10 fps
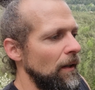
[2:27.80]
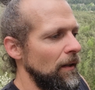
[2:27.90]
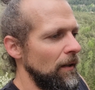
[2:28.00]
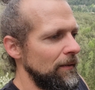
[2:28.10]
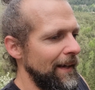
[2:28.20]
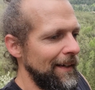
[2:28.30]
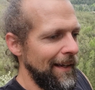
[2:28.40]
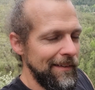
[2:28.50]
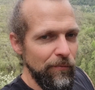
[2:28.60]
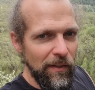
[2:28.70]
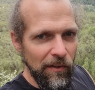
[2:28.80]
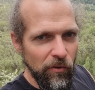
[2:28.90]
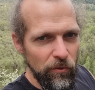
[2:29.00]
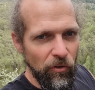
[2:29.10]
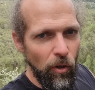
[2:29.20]
äh, der
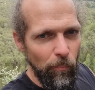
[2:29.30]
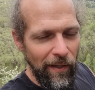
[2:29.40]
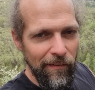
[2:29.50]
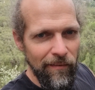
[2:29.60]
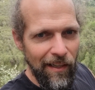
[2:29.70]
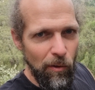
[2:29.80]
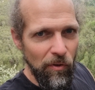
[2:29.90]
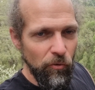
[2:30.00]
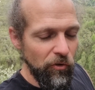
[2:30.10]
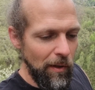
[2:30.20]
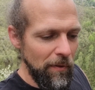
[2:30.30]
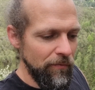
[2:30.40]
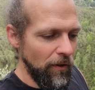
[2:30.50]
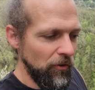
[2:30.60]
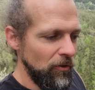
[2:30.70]
Klassifikation des komplexen Traumas
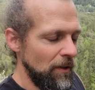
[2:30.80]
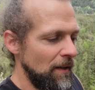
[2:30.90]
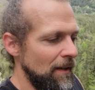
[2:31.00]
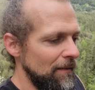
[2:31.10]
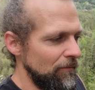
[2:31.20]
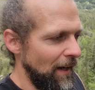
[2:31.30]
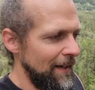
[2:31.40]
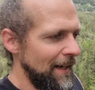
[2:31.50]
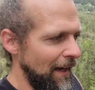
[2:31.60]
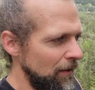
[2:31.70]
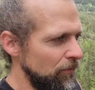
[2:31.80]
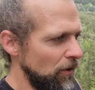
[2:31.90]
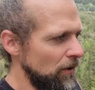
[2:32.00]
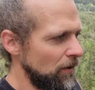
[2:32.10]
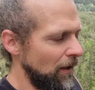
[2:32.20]
zusammenfassen, weil
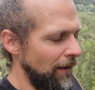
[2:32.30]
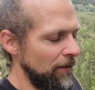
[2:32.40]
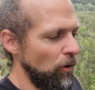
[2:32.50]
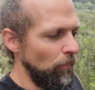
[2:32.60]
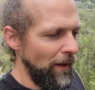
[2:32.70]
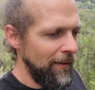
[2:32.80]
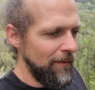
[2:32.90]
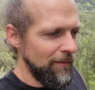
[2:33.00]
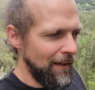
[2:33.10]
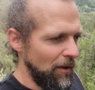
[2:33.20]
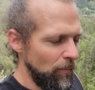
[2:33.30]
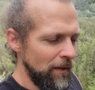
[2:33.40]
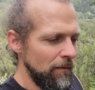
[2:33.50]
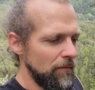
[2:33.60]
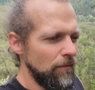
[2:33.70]
einfach ein komplexes
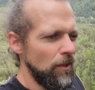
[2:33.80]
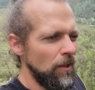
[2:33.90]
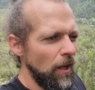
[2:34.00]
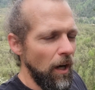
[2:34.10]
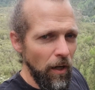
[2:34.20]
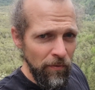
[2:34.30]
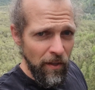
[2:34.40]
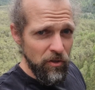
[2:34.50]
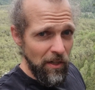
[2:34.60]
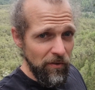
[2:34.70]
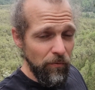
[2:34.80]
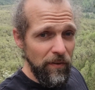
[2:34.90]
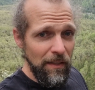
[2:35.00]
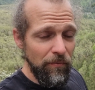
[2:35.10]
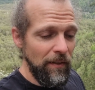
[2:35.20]
Trauma, anders als es
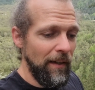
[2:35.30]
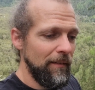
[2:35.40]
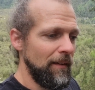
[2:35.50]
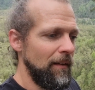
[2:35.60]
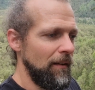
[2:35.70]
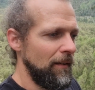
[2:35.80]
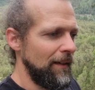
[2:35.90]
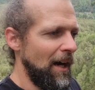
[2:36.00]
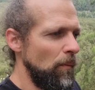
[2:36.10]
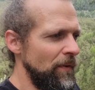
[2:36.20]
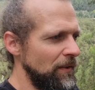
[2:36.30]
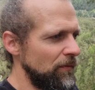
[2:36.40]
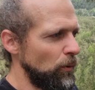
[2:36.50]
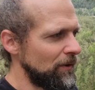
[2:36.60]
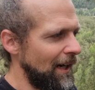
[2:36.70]
viele vielleicht äh, glauben, wenn sie
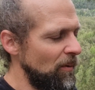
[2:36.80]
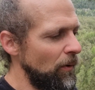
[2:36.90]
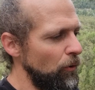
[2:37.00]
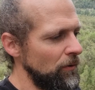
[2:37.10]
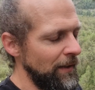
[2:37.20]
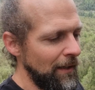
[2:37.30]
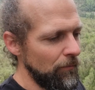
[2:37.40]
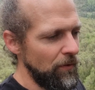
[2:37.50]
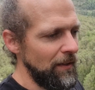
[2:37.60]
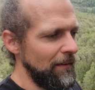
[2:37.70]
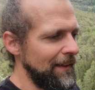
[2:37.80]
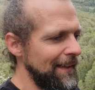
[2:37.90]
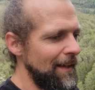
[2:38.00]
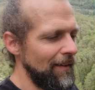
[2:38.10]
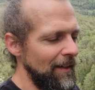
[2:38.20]
das Wort Trauma hören, denken viele an
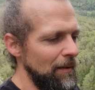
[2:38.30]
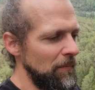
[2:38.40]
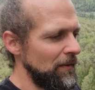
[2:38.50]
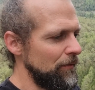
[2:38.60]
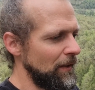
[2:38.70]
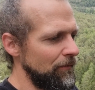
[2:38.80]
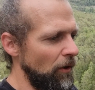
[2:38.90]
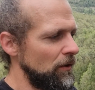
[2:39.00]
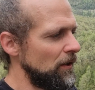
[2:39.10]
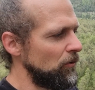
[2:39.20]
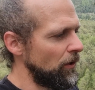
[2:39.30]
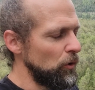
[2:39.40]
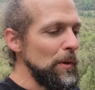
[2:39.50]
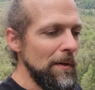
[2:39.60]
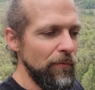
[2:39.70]
Kriegserlebnisse, Vergewaltigungen,
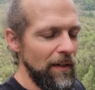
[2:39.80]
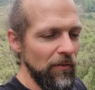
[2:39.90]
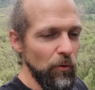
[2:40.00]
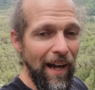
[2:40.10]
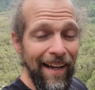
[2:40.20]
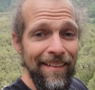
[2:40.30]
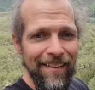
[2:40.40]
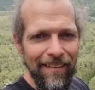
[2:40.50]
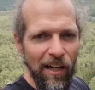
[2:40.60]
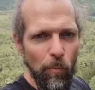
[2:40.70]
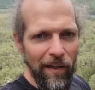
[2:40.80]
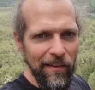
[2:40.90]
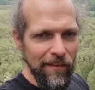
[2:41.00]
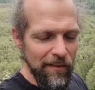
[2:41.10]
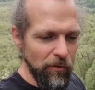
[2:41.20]
Überfälle, so
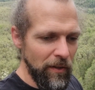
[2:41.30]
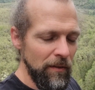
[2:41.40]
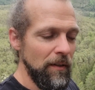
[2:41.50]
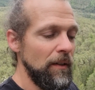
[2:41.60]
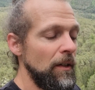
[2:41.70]
Einzeltraumatisierungen.